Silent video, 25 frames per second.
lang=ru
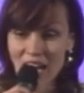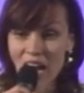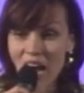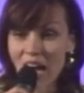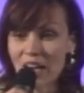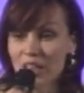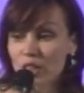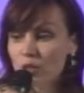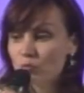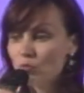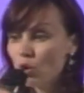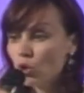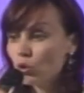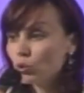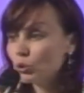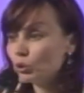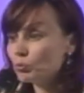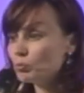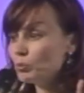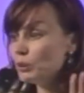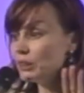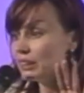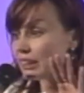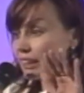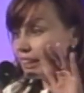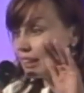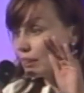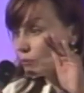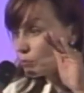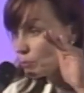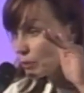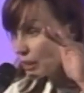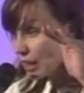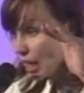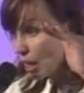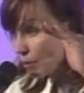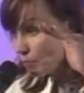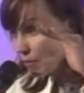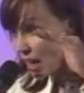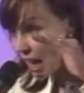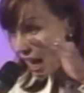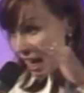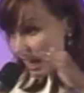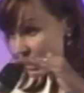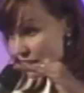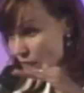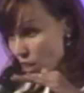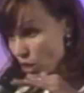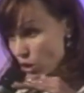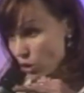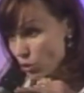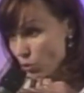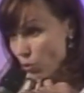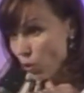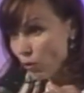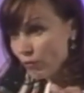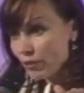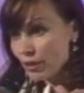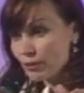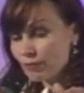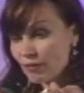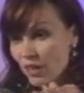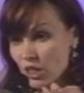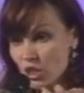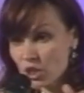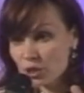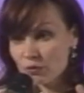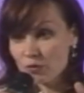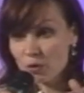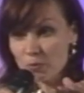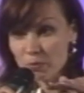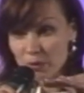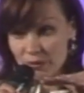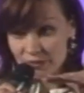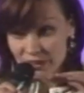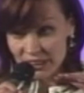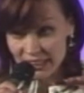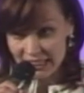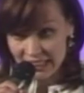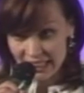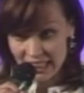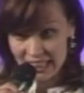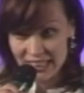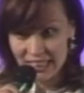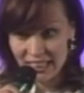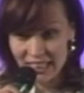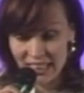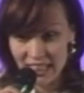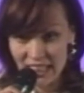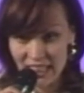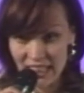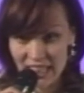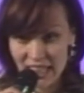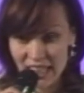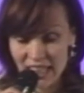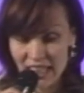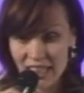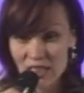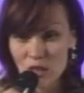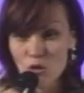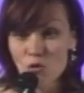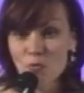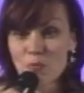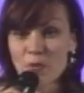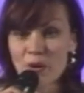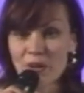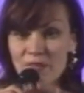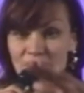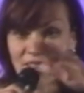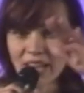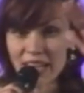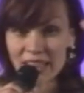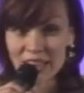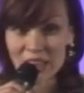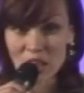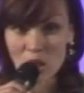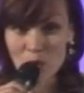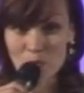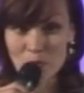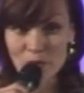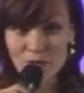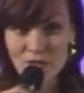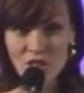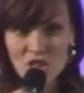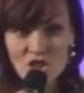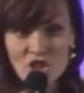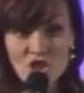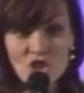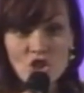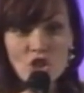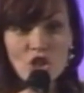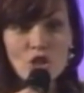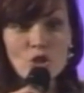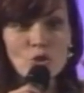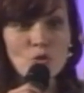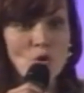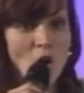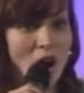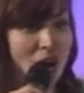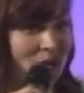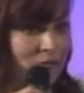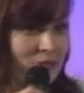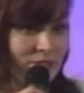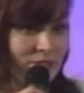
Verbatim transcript: Они могут быть прямо основой вашего поведения, управлять как бы вашей жизнью, а